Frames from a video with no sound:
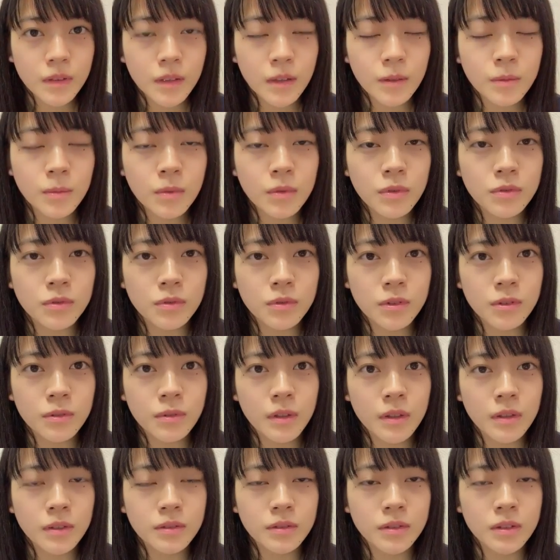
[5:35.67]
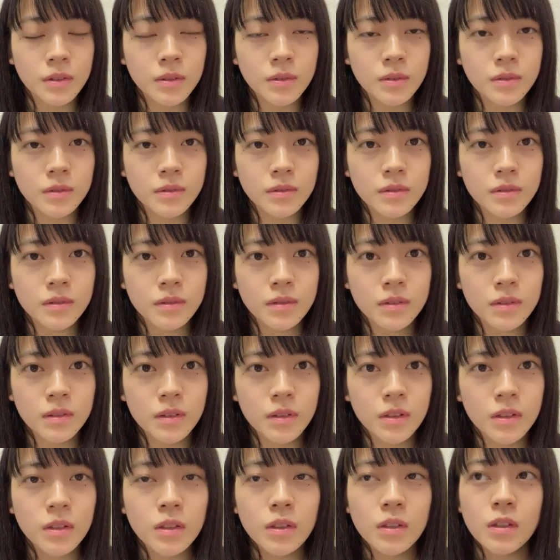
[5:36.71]
あ、ボートではあるけど、
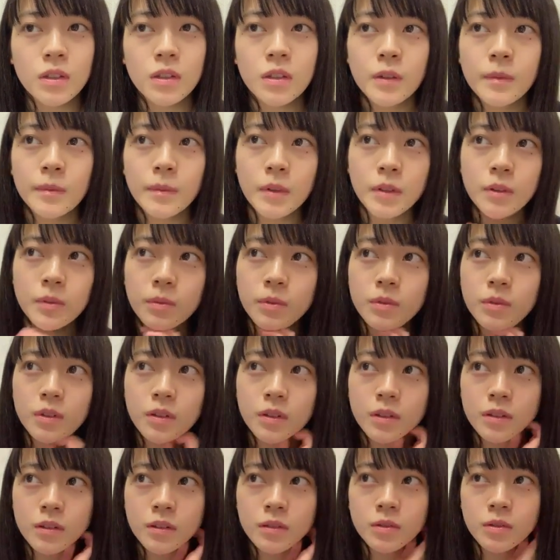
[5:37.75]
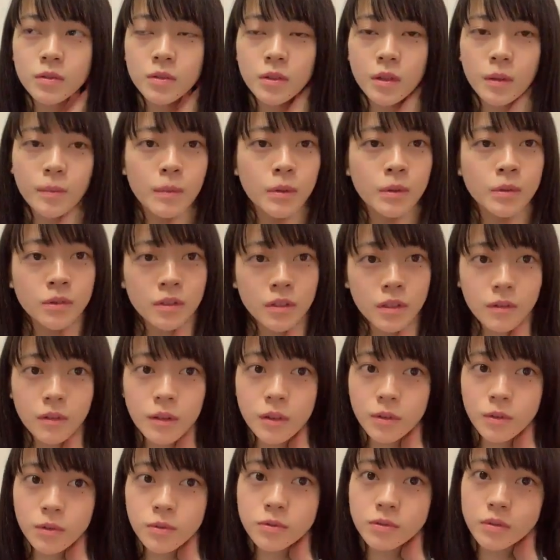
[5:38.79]
まあでもね、そうやっぱ船は
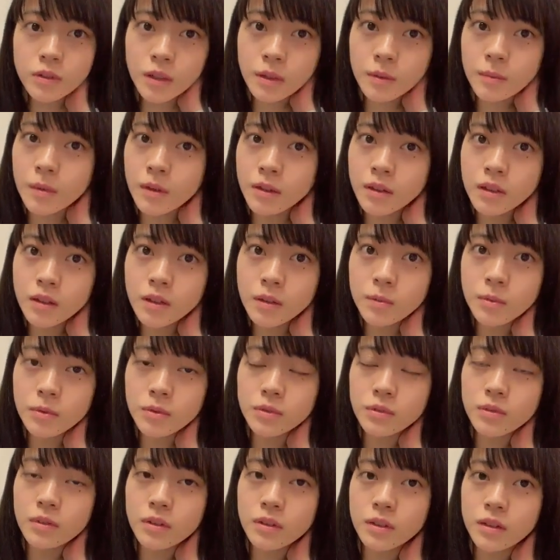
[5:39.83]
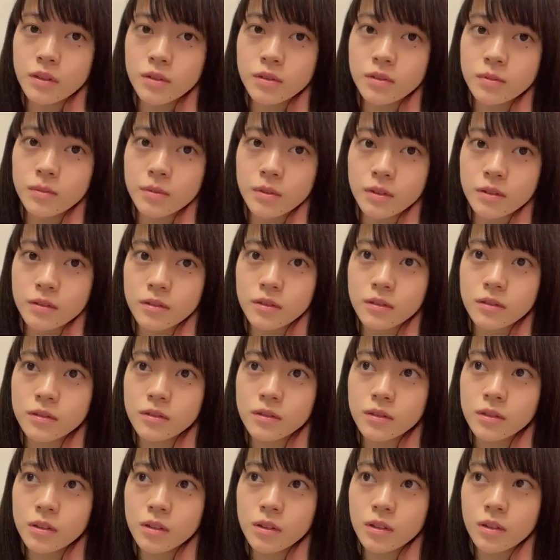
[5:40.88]
酔うね。バナナボートは大丈夫だった。
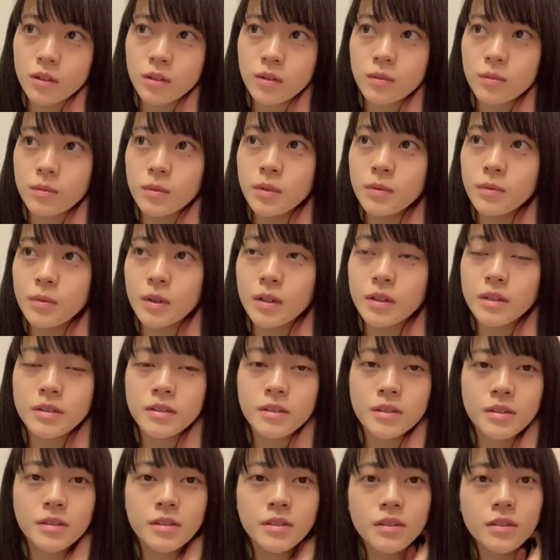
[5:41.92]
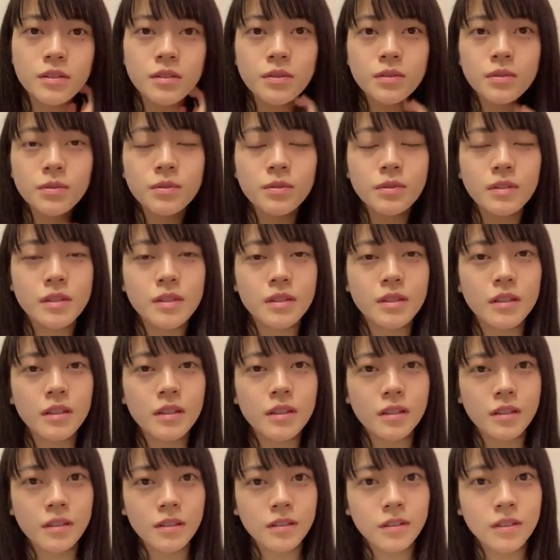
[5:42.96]
でもあれ実質船じゃな
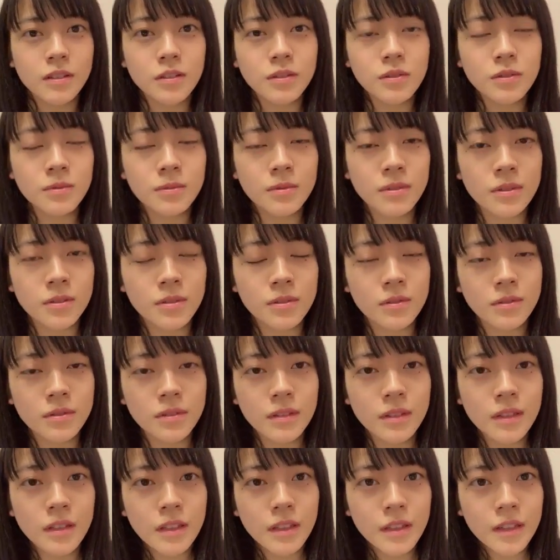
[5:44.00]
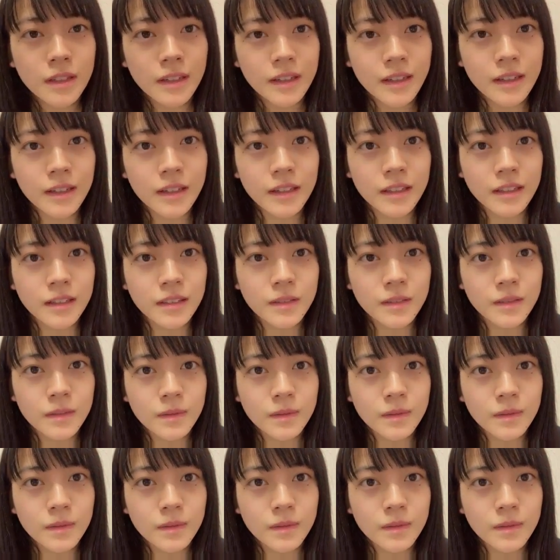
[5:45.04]
いから大丈夫でしょ。はい、